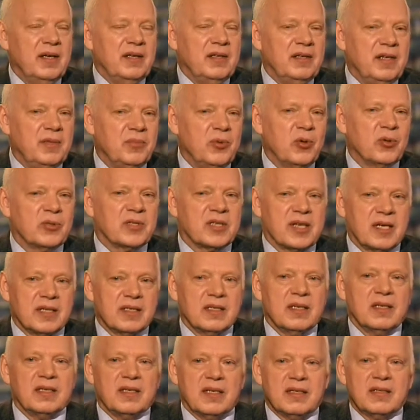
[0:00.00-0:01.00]
не мог
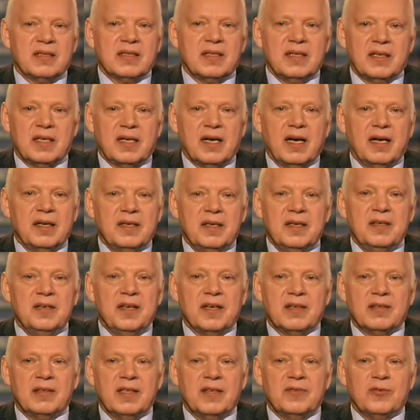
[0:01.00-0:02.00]
сказать от заикания ни
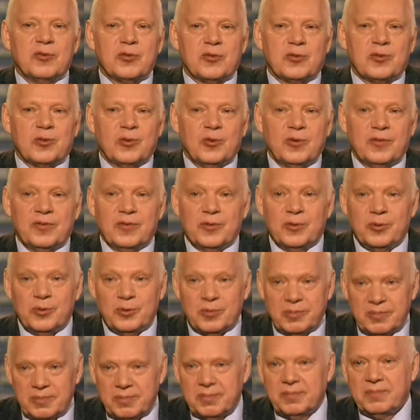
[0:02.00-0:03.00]
одного слова.
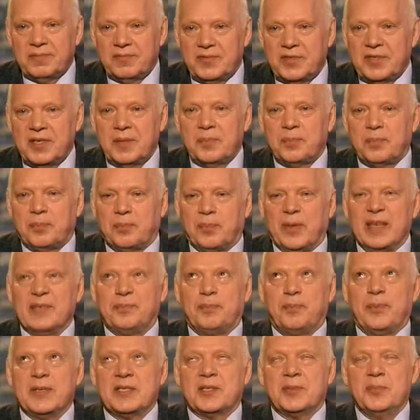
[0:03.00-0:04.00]
Ну, все по
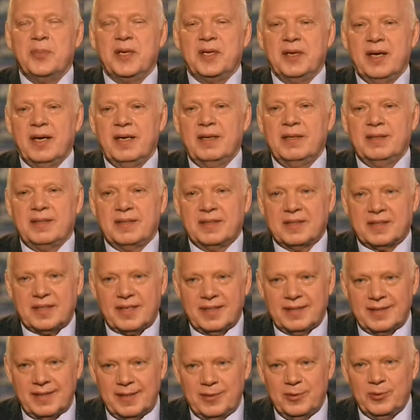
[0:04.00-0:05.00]
посмеялись и
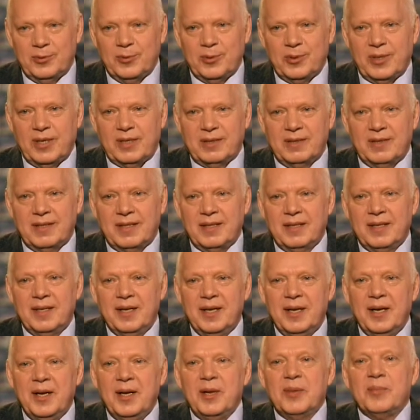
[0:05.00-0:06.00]
сказали, ну ладно,
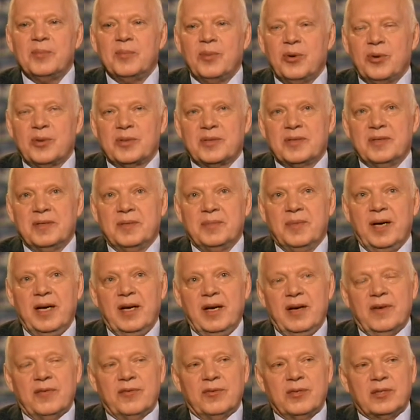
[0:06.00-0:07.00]
бог с ним.
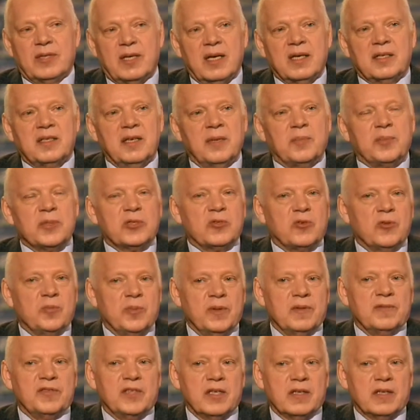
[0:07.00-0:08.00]
Вот так я поступил в